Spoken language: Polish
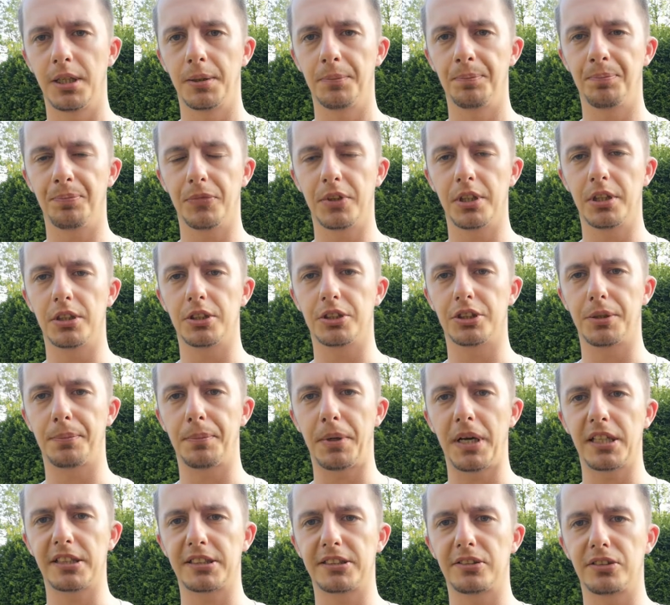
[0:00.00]
y, że
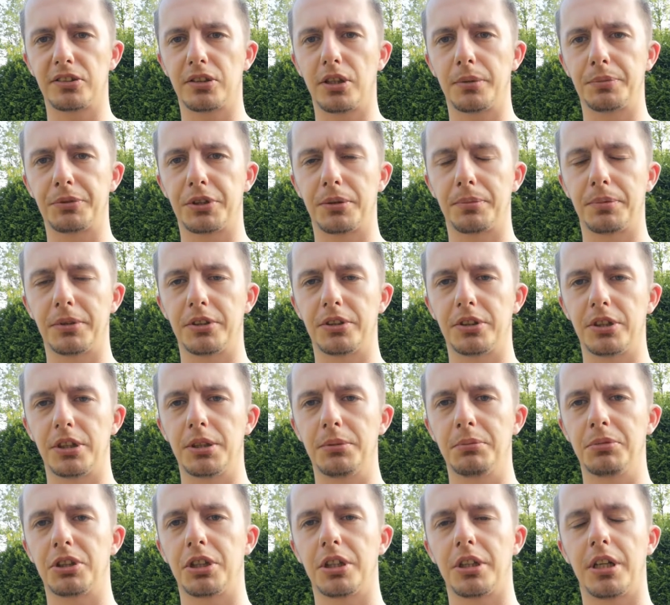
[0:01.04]
bardzo dobrze będzie
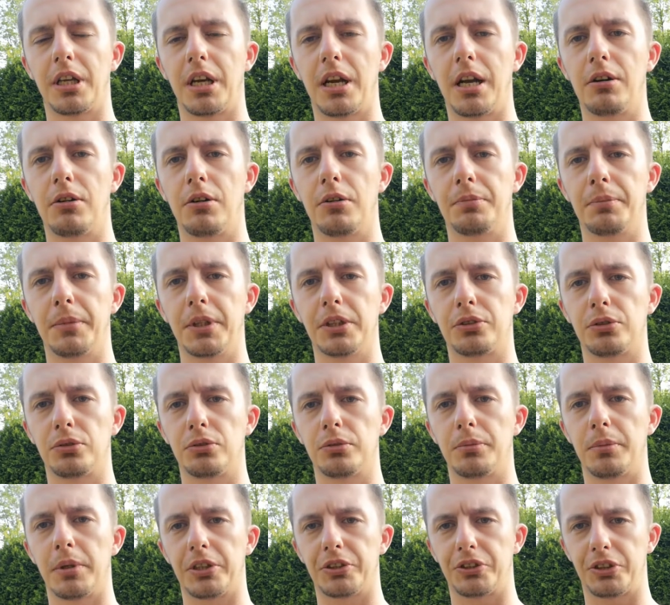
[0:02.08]
im się grało w meczu
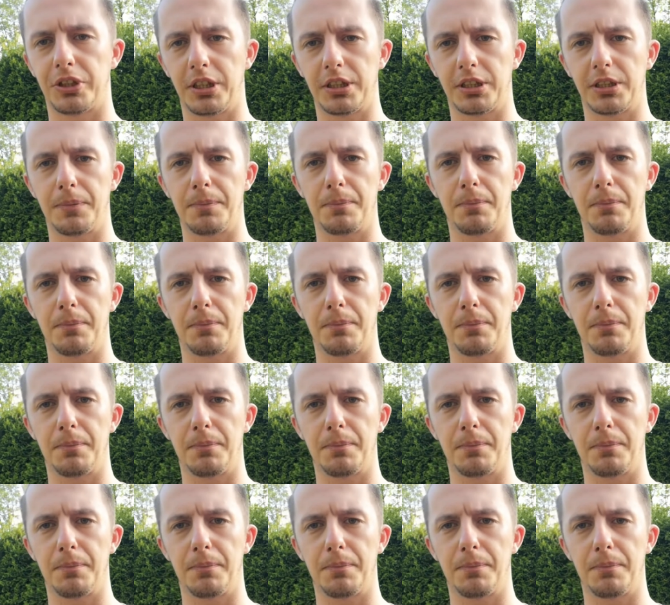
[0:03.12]
numer 7,